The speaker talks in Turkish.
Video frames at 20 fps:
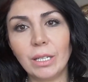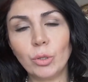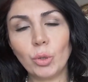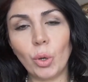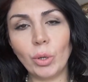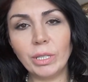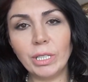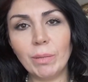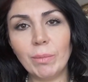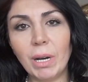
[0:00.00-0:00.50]

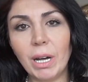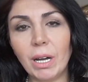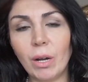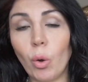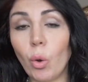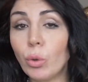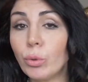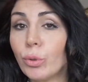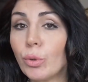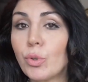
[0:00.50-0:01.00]
Tonlama
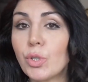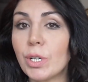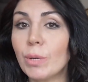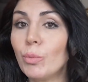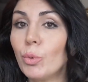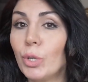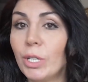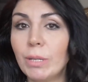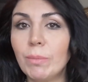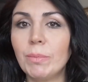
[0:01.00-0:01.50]
oldukça
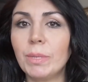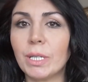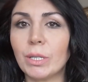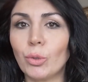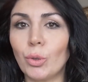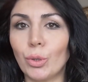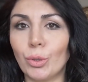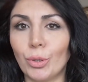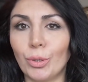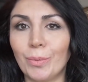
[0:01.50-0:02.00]
mühim bir
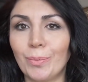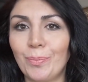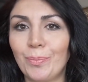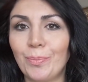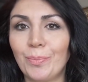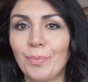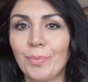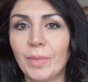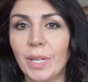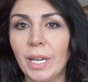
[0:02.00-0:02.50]
konu.
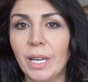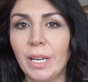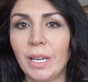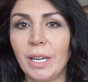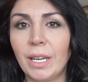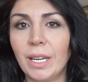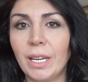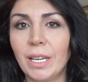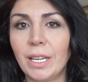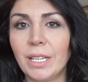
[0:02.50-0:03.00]

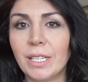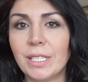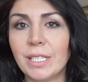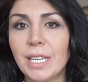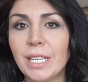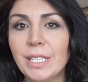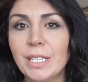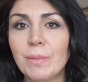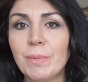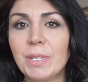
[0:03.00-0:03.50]

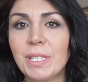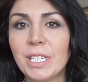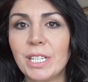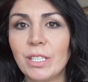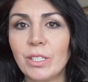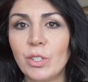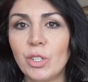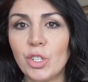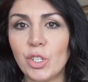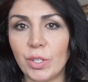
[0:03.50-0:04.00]

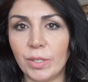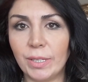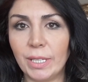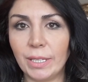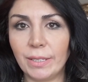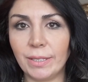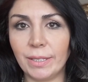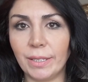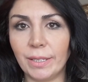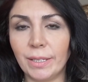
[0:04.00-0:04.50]
Sesimizin
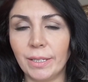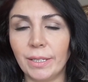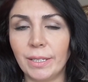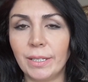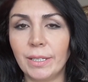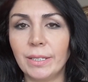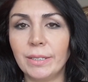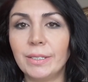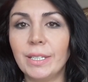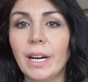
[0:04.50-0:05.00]
şiddeti,
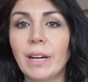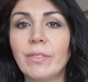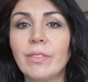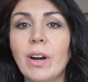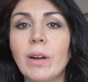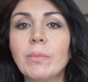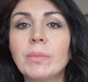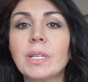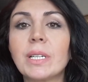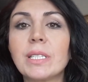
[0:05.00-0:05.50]

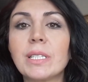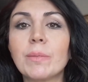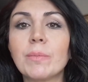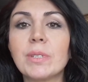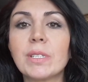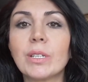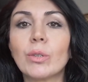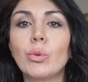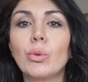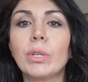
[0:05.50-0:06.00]
diyafram
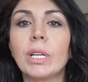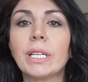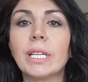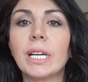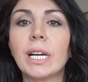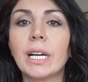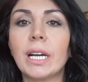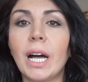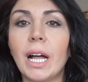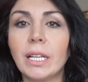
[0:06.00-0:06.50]
kasımızı
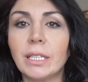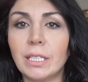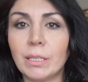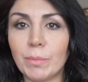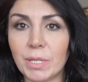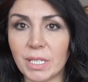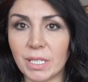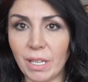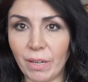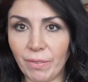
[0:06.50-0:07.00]
kullanarak
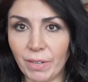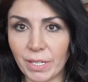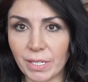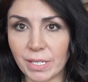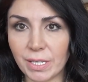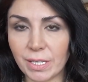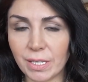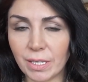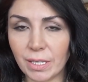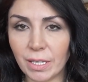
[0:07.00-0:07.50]
aldığımız
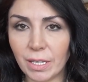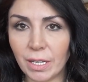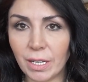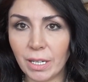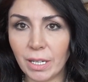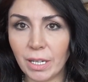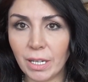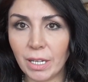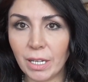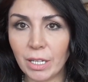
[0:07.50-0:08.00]
nefes,
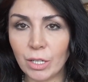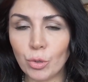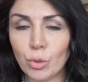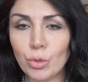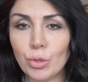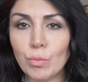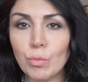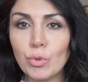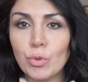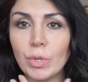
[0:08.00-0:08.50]

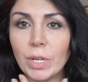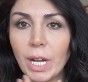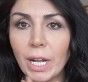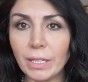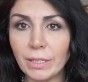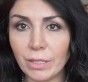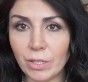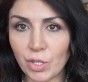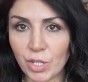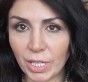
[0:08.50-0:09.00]
yüzümüzün
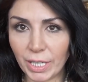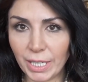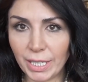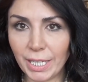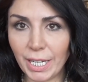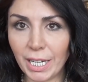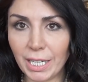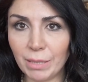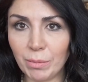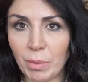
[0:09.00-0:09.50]
aldığı şekil
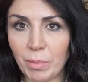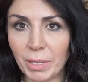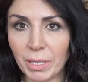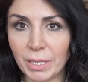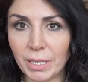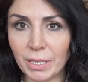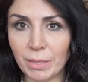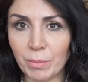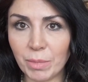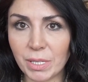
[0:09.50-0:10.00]
yani
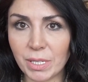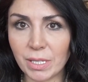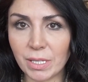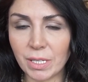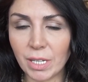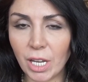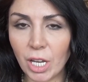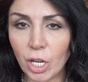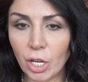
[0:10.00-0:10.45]
mimiklerimiz,